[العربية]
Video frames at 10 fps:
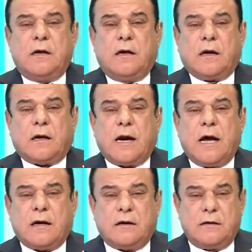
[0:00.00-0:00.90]

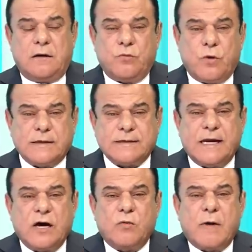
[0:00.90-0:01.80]
اقرار
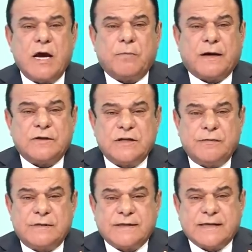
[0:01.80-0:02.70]
الموازنه وما يبقى
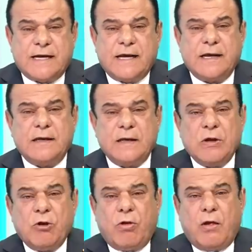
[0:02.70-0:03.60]
شيء من السنه
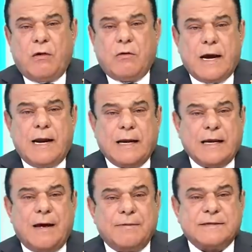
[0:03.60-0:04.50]
وقال
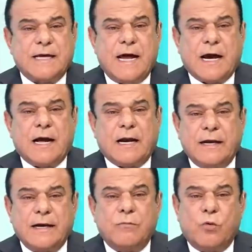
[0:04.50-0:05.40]
لك يا بس السنة
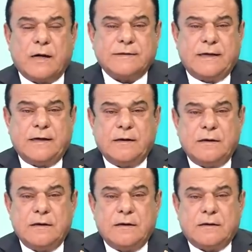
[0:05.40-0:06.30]
اقرينا الموازنه
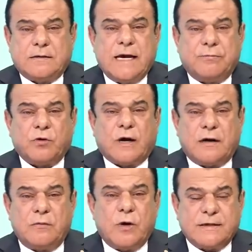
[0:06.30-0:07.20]
طيب
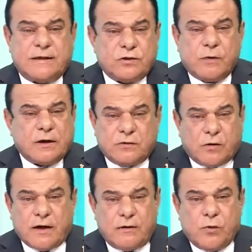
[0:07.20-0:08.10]
تقر الموازنه ايش وقت
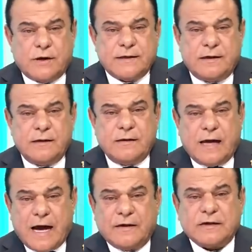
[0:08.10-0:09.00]
تقر الموازنه؟
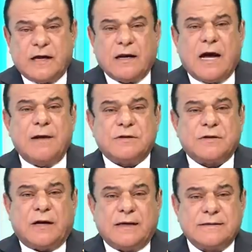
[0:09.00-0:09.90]
هذا الشهر
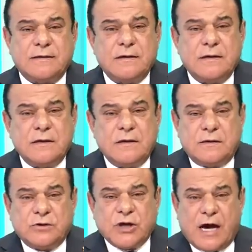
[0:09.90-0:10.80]
الخامس خلاص
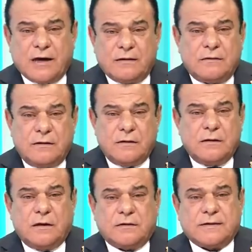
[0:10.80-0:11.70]
شهر
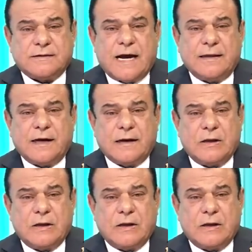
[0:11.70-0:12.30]
تتصادق